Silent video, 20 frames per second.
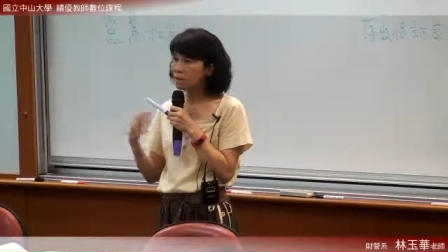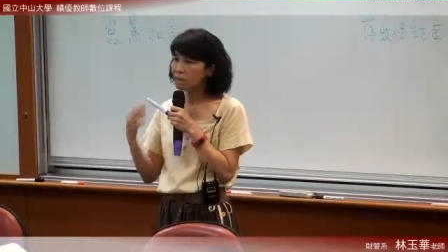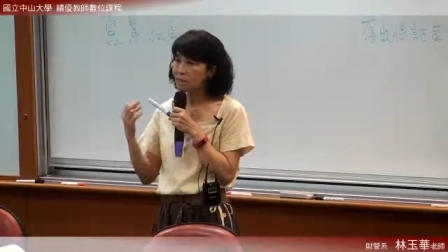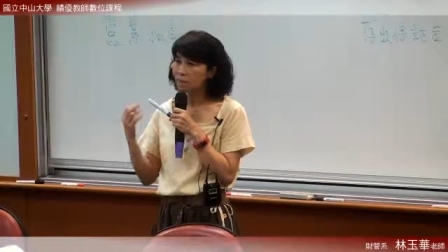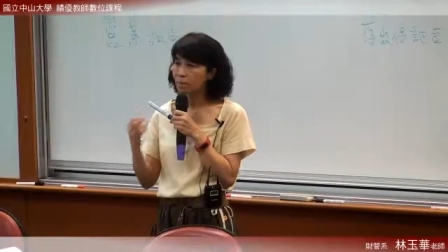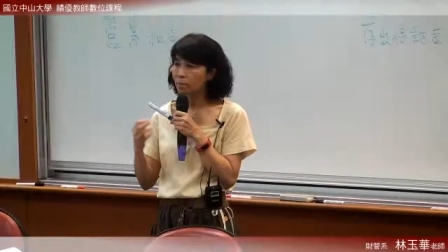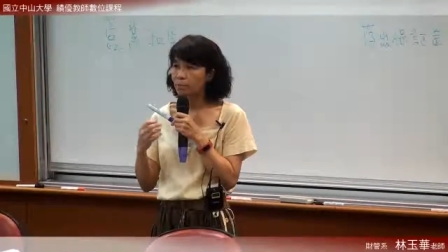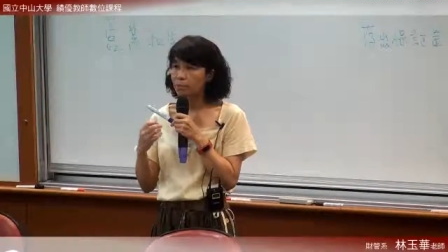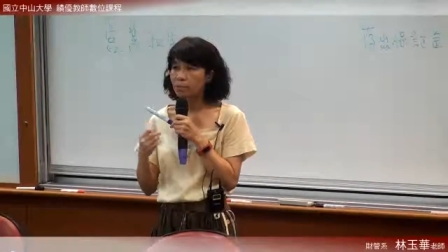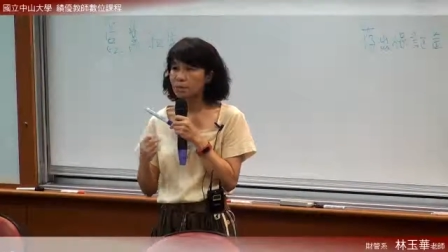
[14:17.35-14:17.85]
你
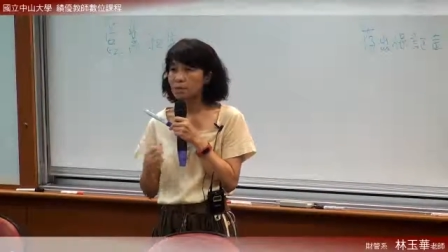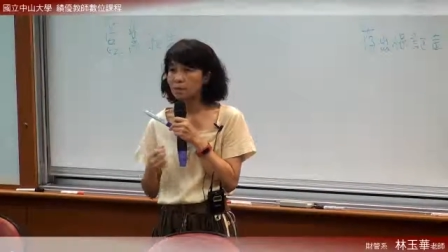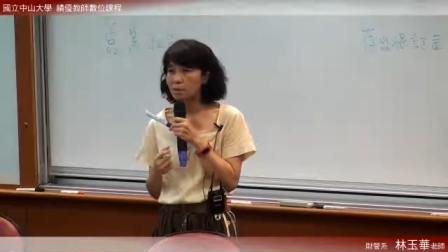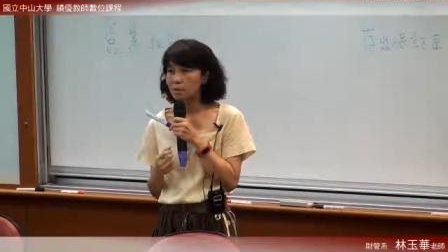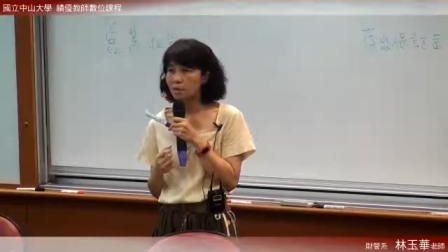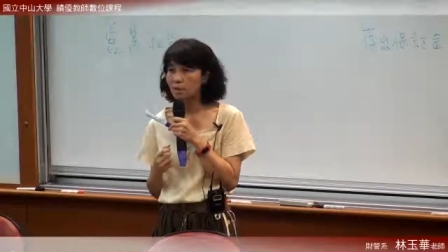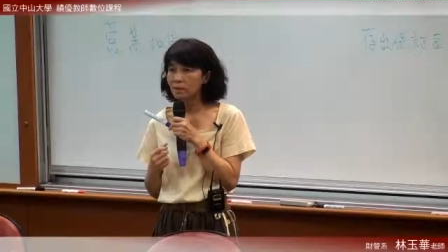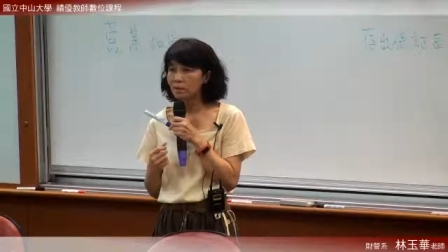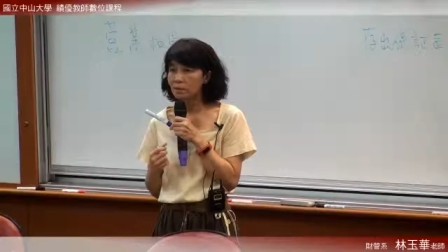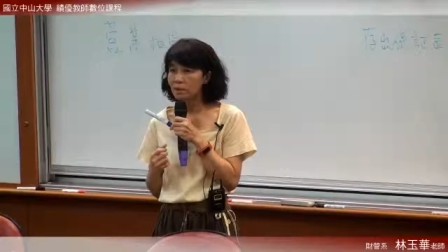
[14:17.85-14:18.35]
也不是
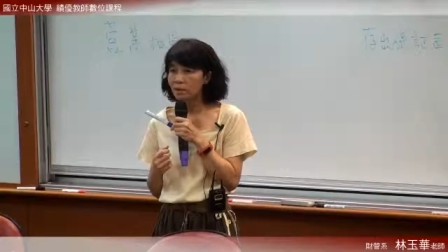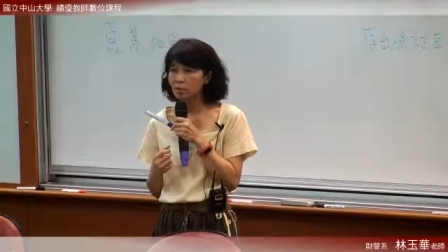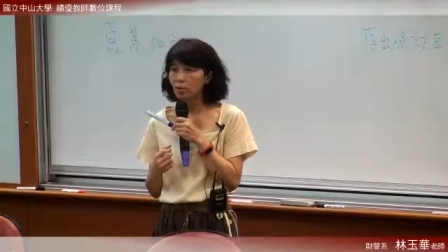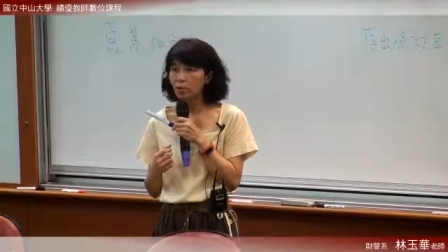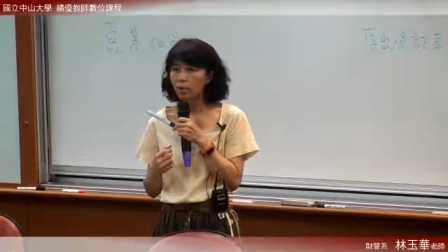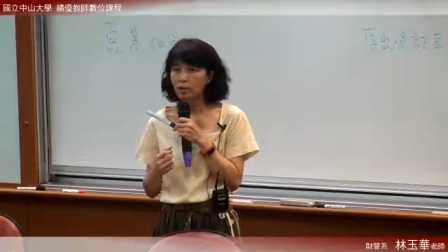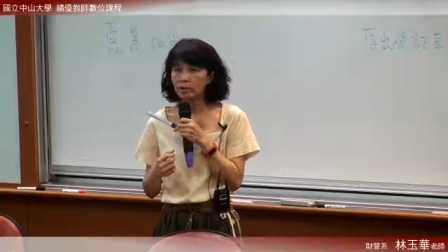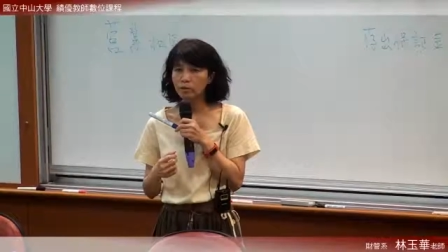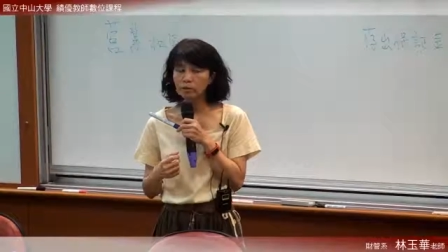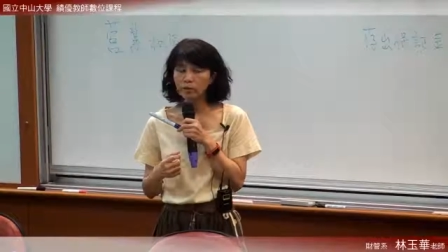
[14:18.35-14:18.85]
慈善机
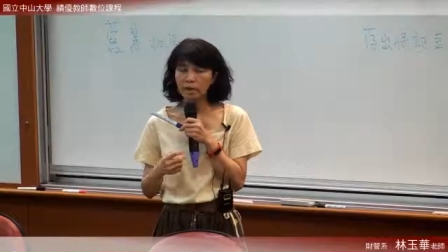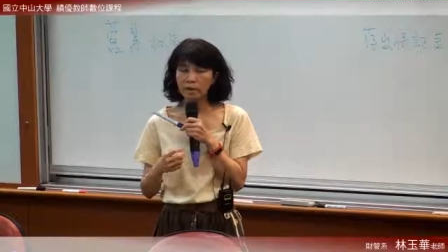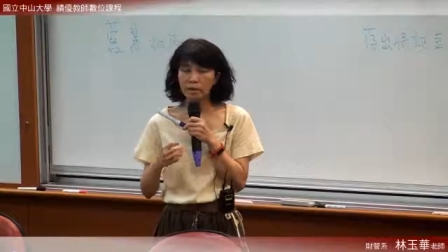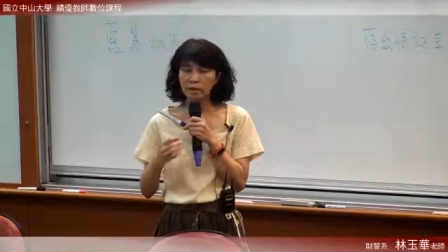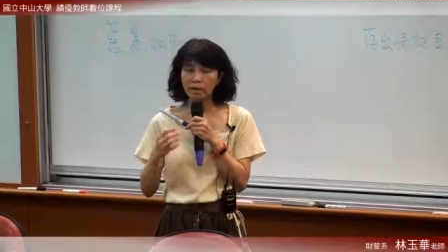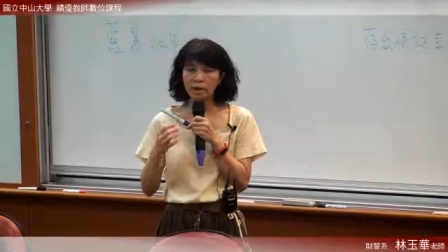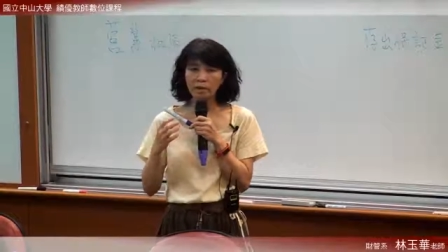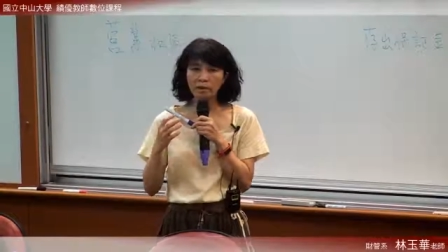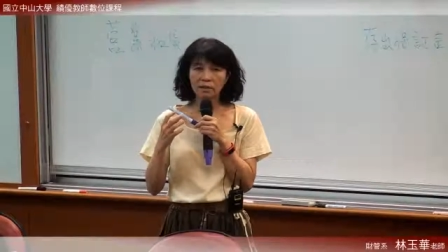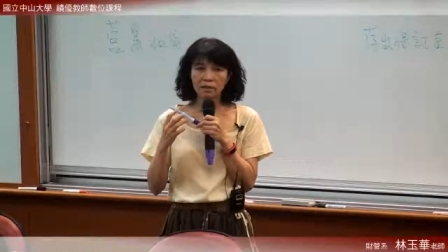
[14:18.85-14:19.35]
关，所以
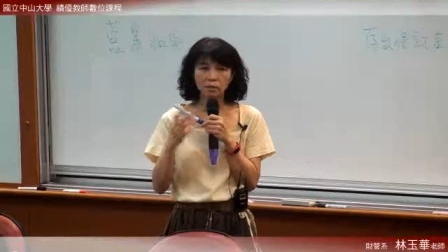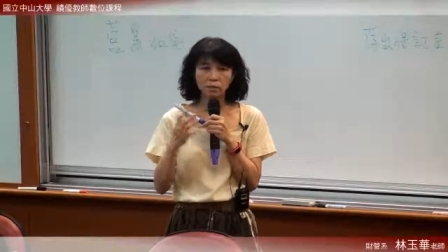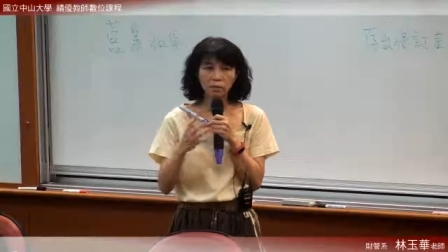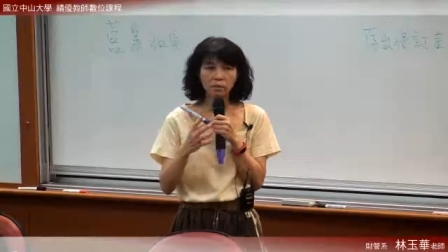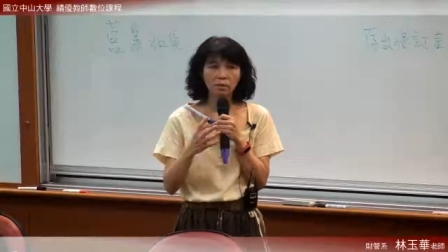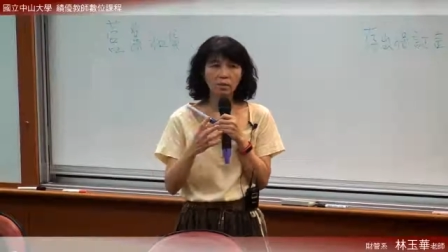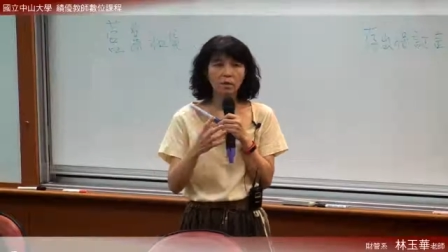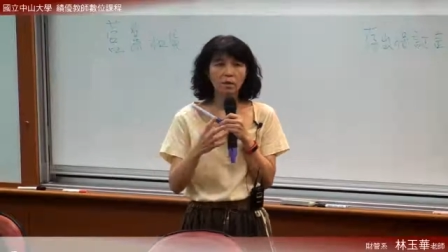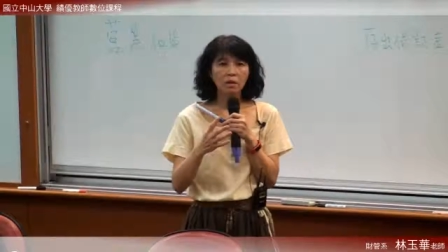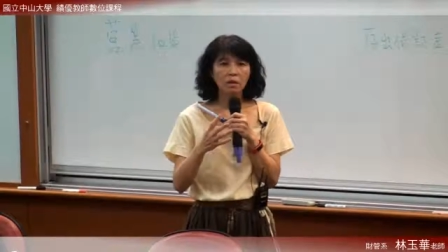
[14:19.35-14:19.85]
他是
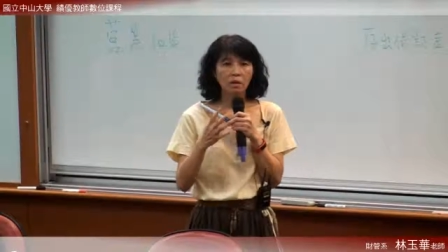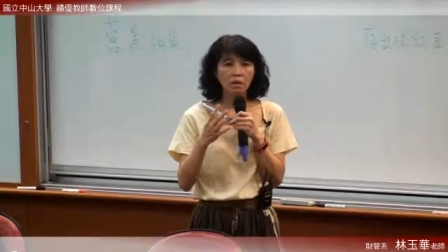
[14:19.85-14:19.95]
说，